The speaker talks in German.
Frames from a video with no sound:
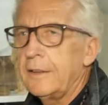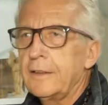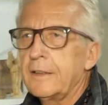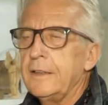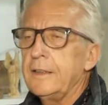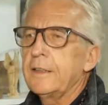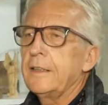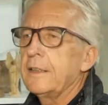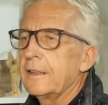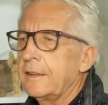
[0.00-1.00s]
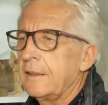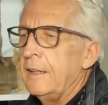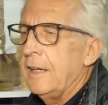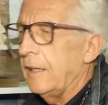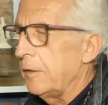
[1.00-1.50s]
in der Kirche irgendein
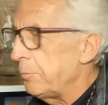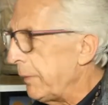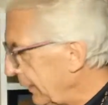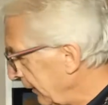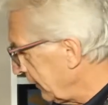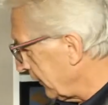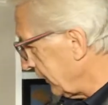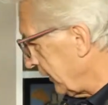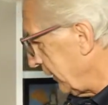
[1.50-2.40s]
äh, Bild oder